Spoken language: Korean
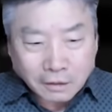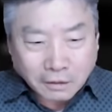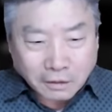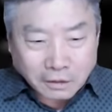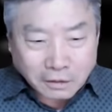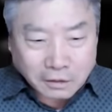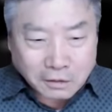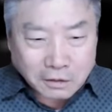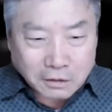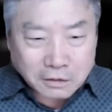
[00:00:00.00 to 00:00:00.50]

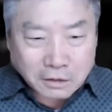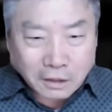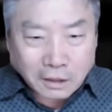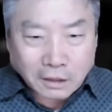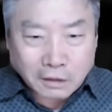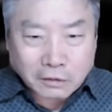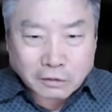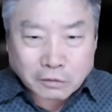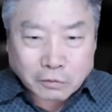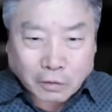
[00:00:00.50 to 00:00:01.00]
김근희
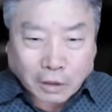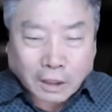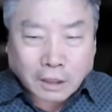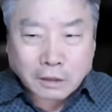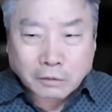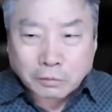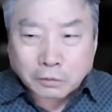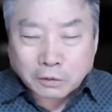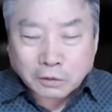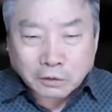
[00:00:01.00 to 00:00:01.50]
여사의 그
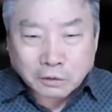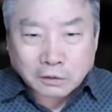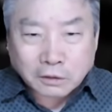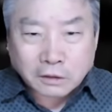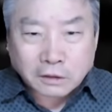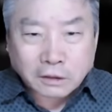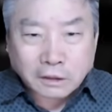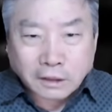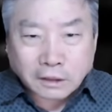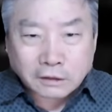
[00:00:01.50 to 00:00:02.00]
과거부터
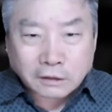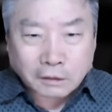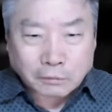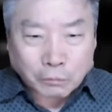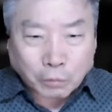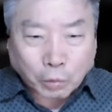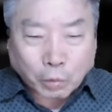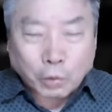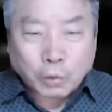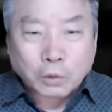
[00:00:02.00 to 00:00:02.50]
지금까지
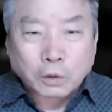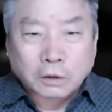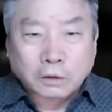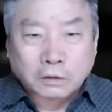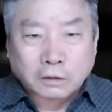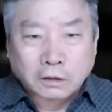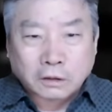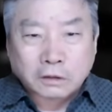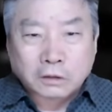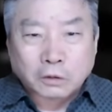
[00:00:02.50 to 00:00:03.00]

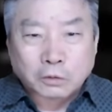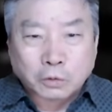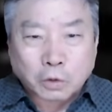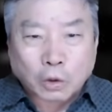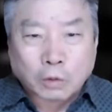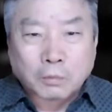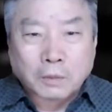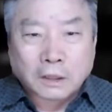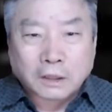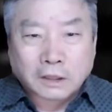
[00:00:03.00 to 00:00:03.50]
모든 것을
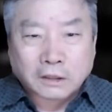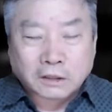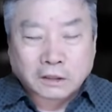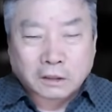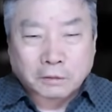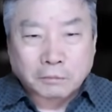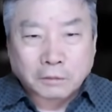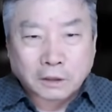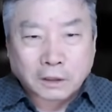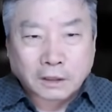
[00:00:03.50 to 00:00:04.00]

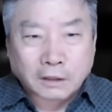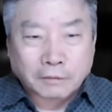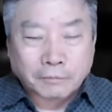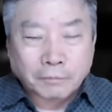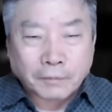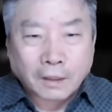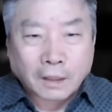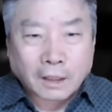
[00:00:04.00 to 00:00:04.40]
총망라시킵니다.